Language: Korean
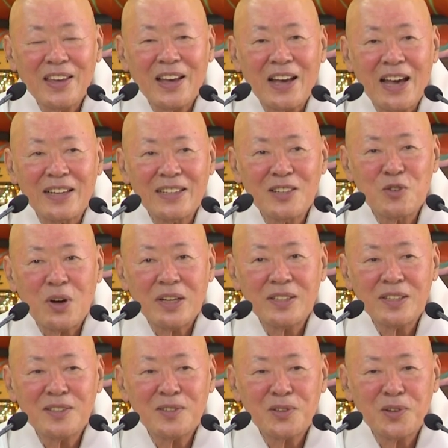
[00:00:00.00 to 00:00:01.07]
가는
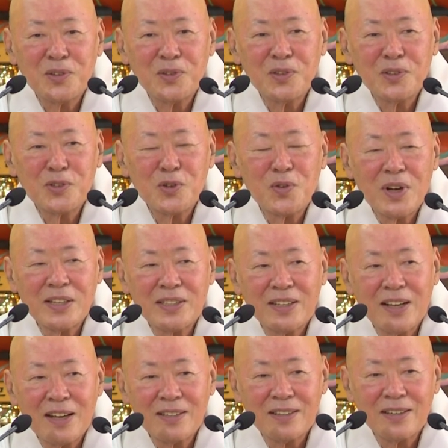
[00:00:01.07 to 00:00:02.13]
과정으론 속아서
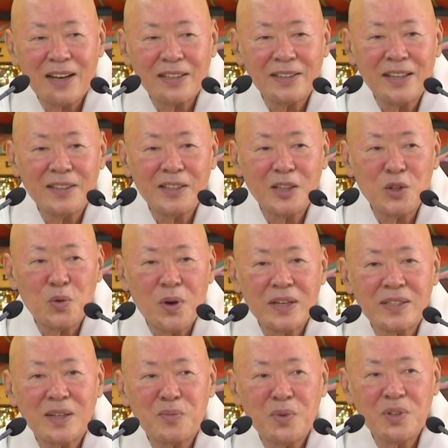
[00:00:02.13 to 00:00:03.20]
간 것 같았는데
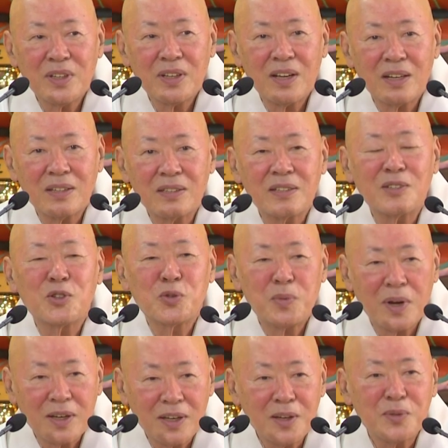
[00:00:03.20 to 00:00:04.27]
와서 보니까 그럴
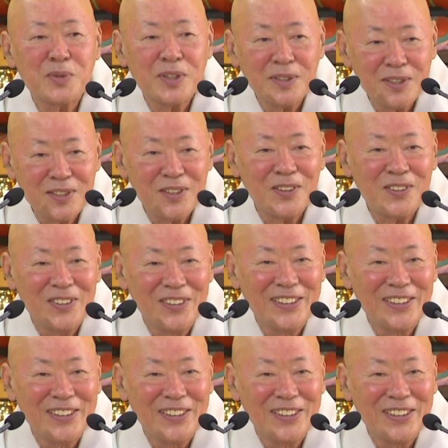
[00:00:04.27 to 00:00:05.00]
수밖에 없었지요.